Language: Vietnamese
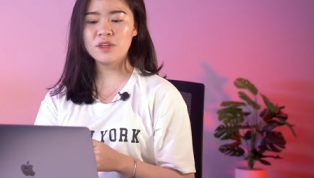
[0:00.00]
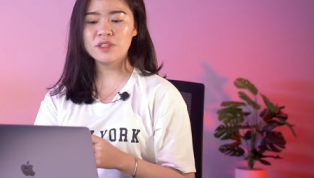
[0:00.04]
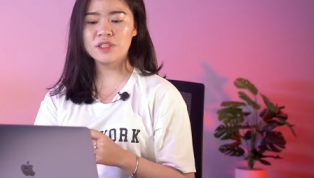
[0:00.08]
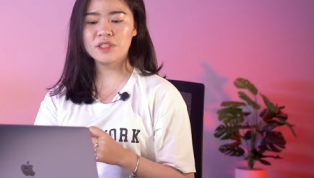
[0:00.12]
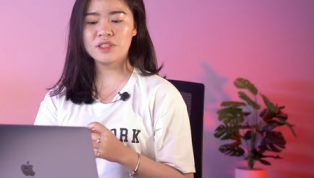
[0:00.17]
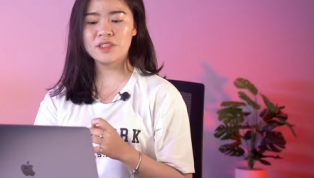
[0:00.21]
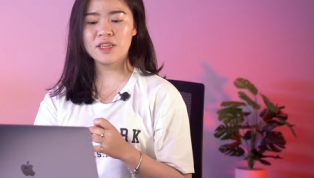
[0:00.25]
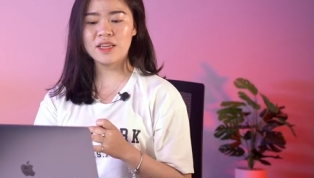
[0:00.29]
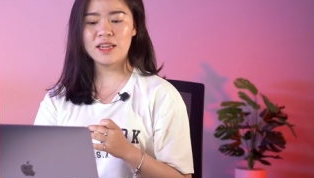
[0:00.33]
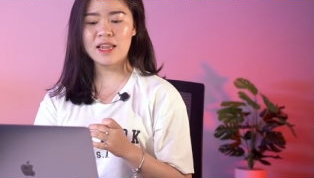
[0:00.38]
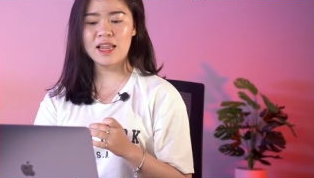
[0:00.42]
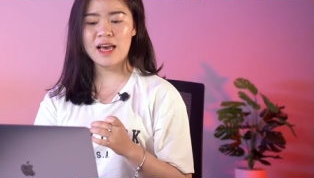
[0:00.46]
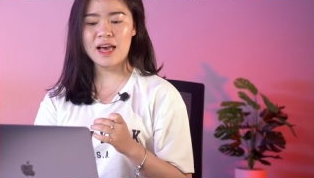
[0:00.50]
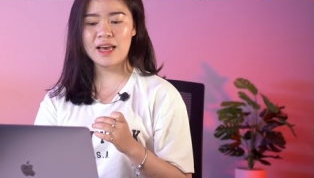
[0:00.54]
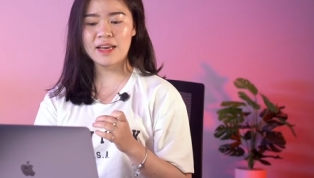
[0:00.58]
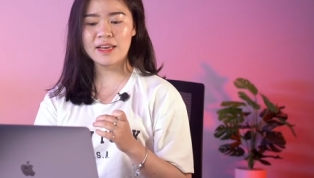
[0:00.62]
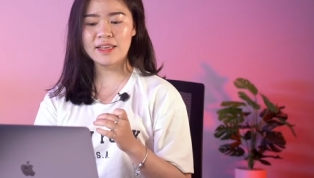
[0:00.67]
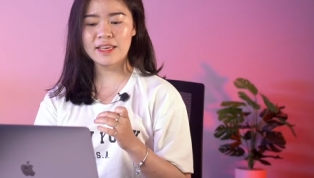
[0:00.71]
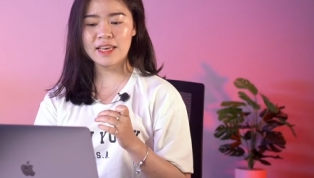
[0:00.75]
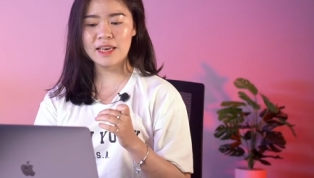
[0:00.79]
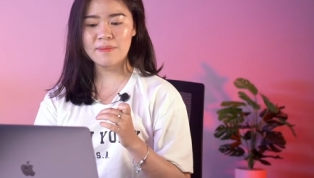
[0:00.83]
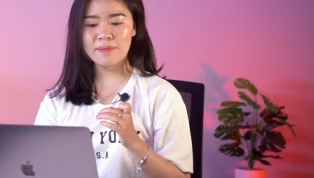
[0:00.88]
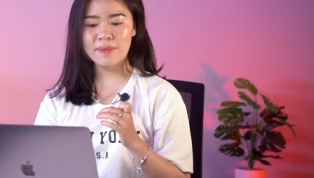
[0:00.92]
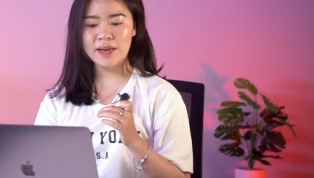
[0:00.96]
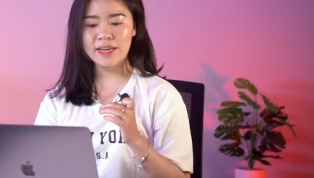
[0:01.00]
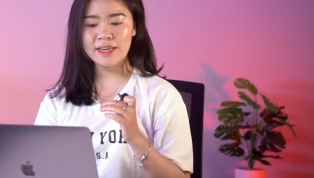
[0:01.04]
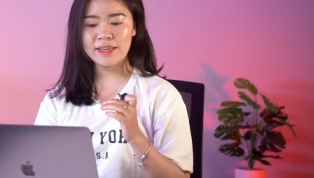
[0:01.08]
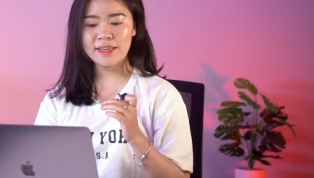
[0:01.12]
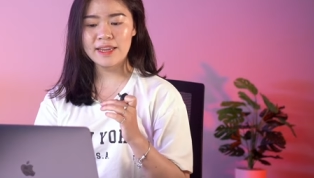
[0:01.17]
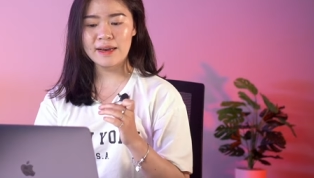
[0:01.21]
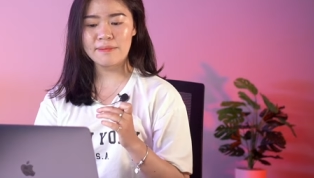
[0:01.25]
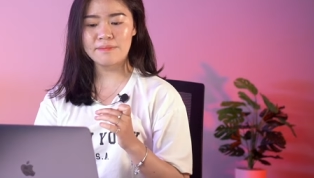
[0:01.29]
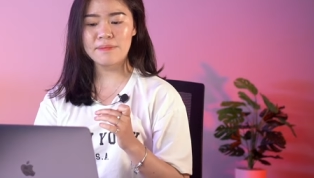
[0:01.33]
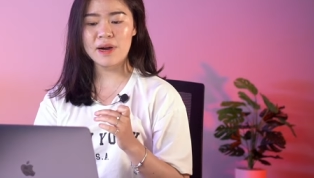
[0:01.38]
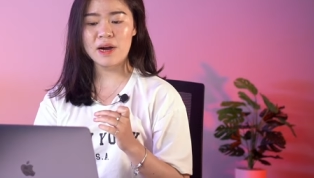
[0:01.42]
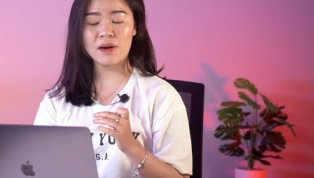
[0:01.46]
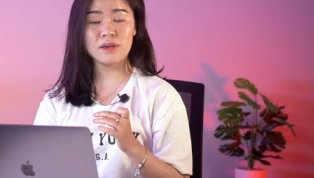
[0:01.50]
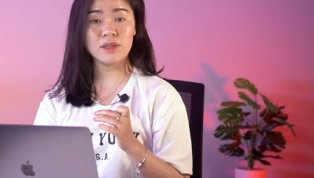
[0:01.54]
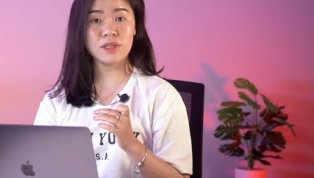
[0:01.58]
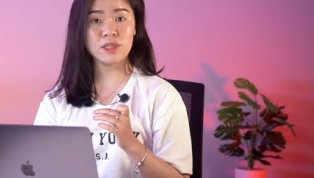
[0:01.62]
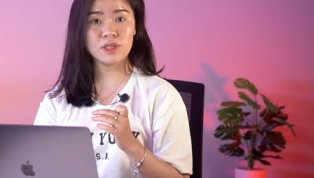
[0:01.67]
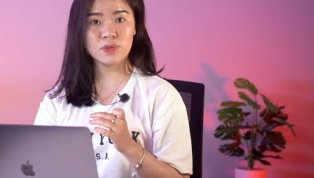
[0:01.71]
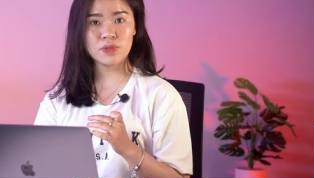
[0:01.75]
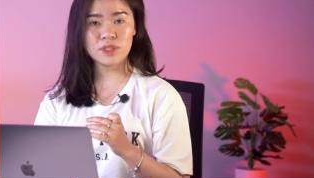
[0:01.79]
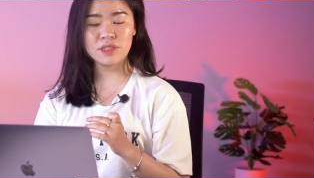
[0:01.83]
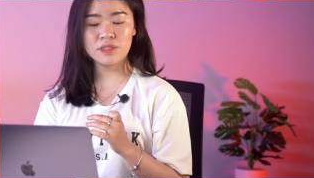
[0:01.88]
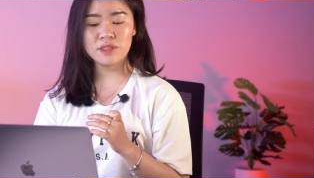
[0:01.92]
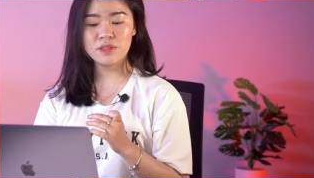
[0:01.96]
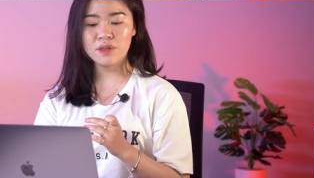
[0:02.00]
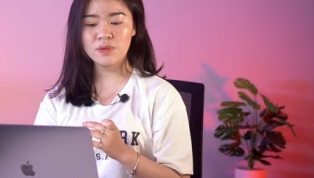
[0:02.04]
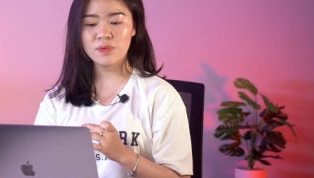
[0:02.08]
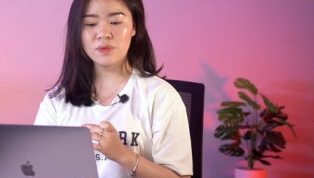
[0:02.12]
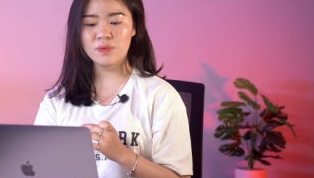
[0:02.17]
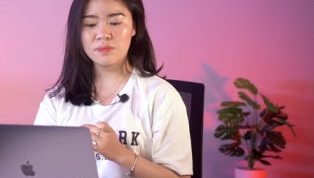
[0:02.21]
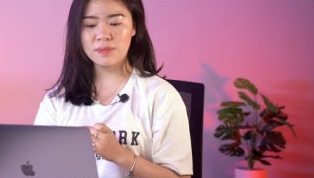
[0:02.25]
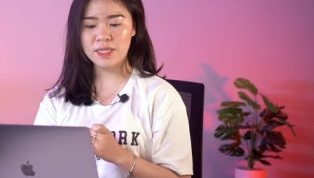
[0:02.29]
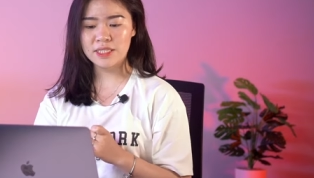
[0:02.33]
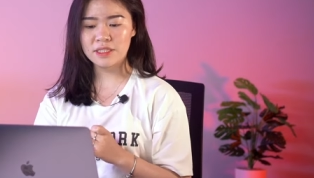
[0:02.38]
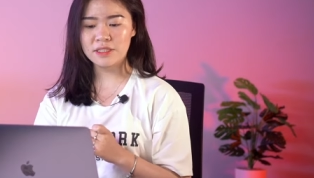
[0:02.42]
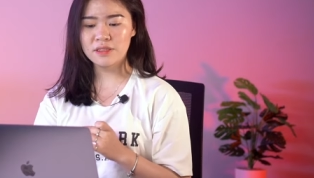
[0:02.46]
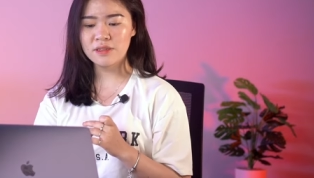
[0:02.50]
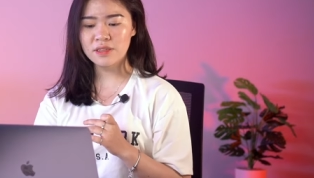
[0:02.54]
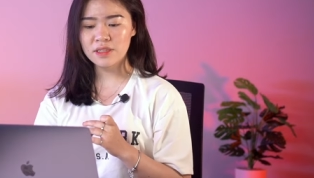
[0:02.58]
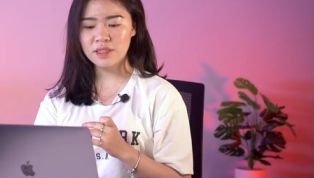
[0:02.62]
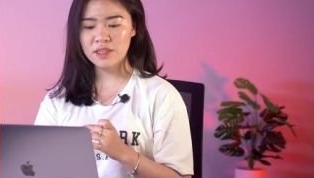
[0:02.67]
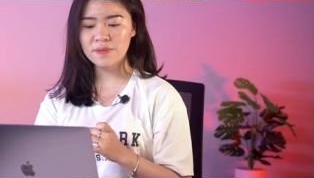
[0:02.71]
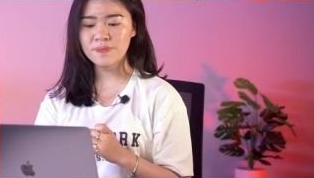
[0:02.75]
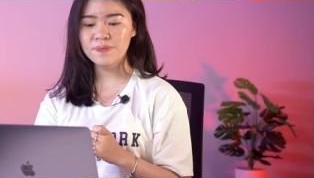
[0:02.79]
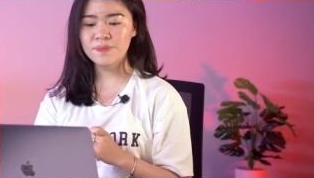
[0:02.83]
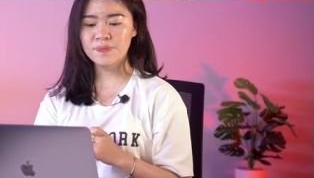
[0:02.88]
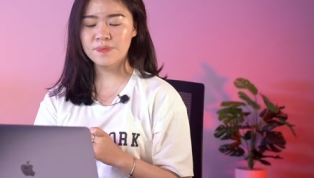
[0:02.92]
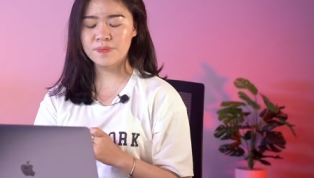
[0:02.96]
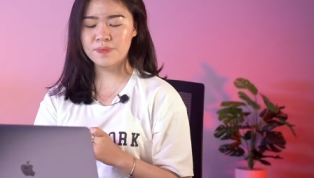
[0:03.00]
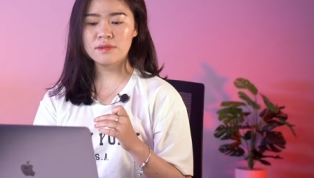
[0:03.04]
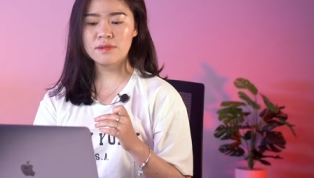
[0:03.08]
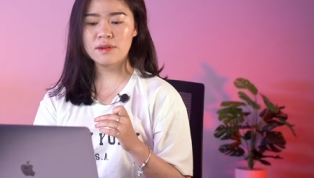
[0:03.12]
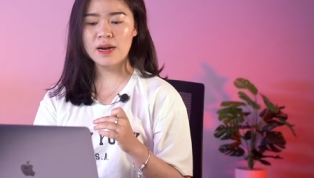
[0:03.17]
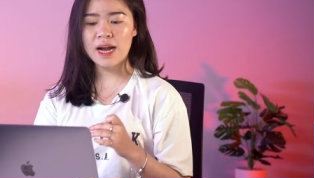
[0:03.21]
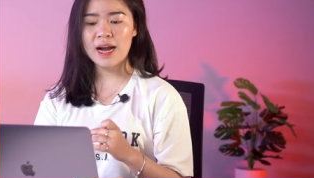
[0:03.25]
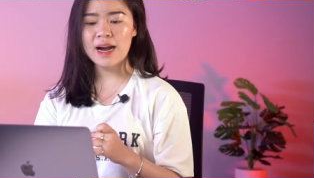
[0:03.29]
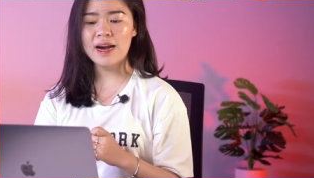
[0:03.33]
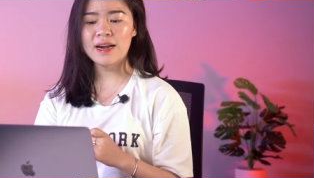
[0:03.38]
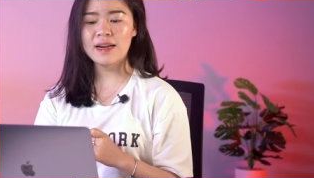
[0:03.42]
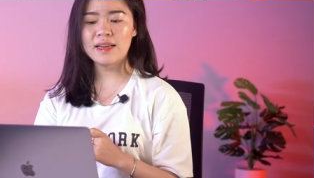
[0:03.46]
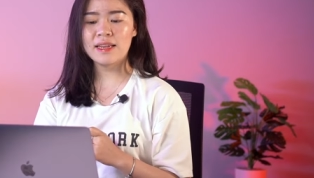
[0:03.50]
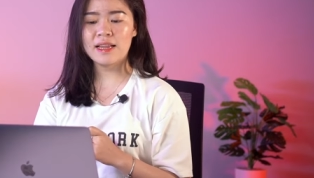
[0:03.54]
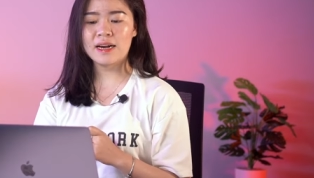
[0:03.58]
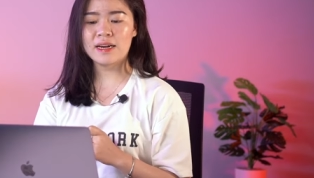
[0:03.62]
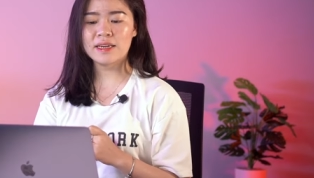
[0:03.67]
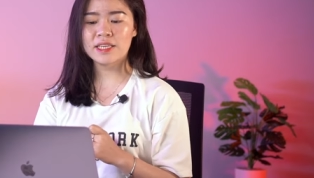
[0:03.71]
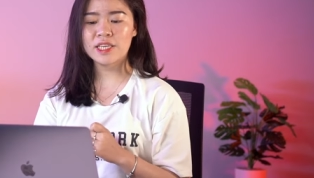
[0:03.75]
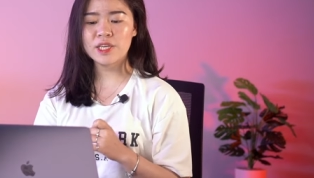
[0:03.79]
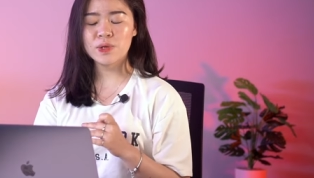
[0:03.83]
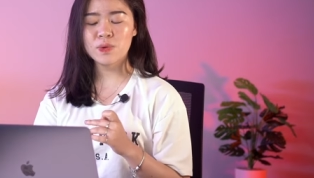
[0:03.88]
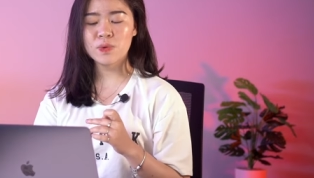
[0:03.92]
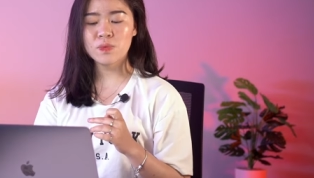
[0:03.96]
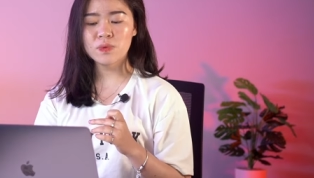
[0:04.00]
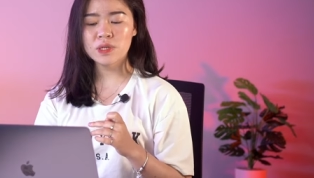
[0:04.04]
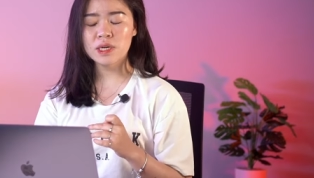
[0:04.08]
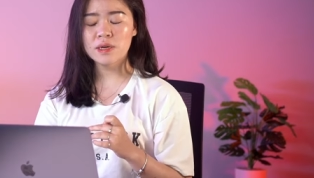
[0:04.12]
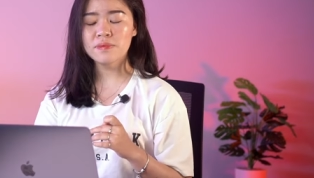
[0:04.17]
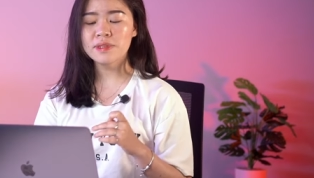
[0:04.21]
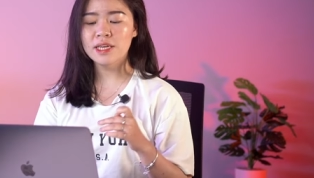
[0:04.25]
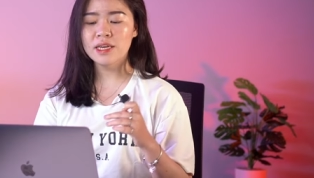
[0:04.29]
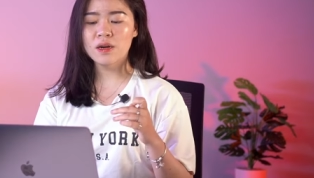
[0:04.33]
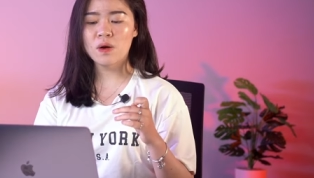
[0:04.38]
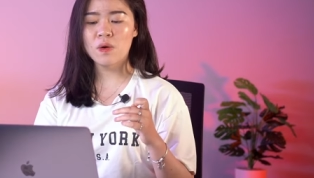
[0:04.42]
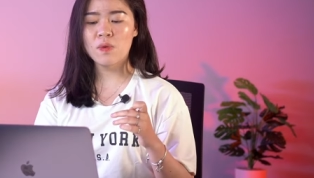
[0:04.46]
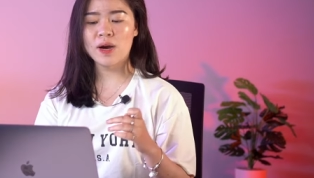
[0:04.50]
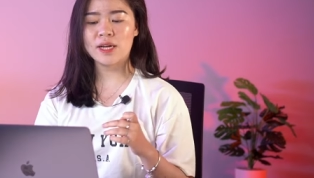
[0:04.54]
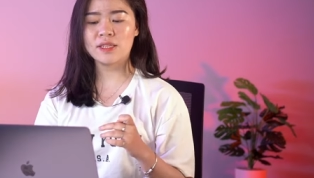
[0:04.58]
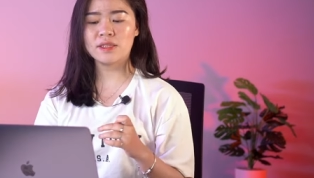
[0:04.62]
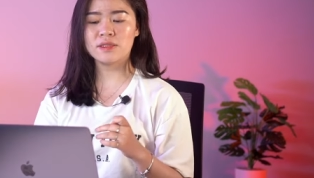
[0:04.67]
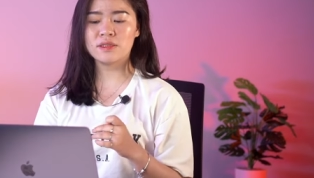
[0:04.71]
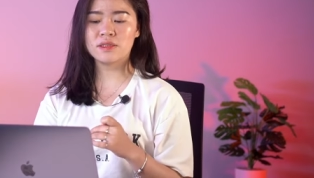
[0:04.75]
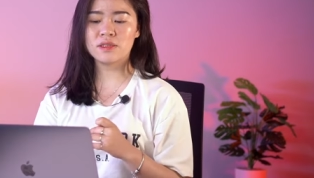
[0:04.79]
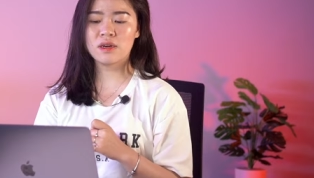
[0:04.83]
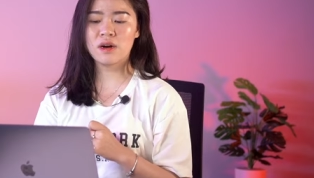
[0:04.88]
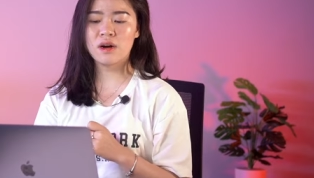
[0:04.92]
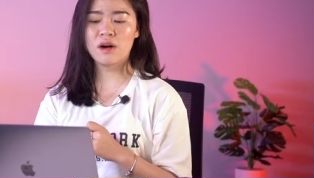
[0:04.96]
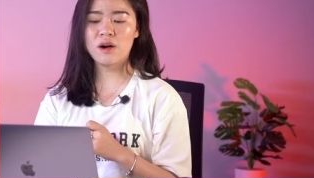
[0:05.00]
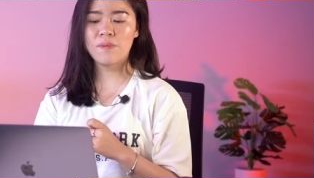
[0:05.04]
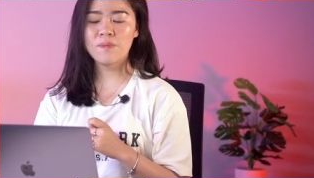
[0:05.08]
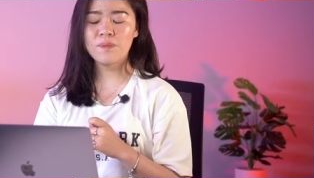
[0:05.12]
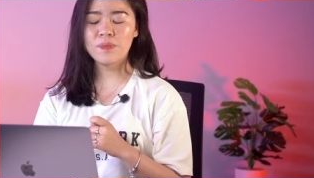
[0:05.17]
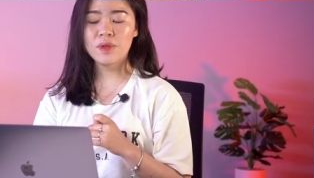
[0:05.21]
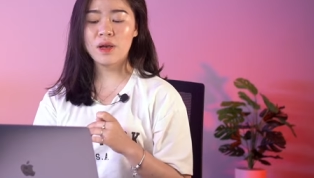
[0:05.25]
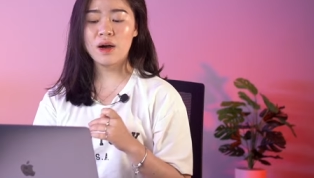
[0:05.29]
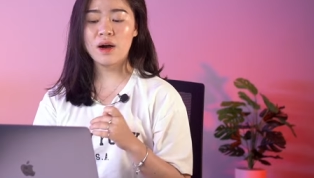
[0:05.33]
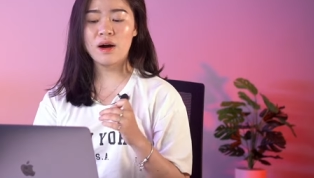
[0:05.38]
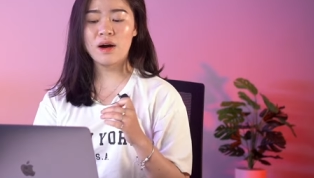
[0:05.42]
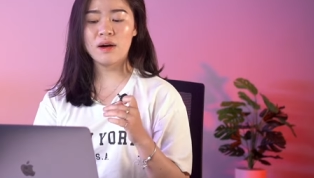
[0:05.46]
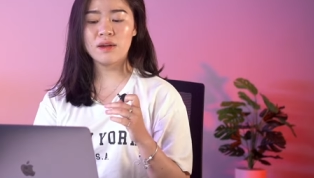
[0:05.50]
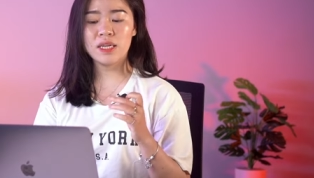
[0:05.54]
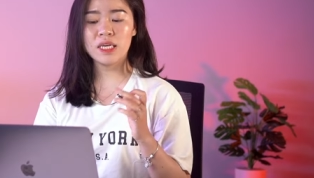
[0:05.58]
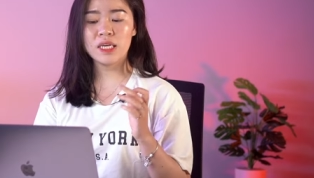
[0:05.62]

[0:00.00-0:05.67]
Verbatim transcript: cho nên là anh em hãy đảm bảo lợi nhuận dương của mình trước nhé Thứ hai là khi cung cấp thanh khoản cho uh,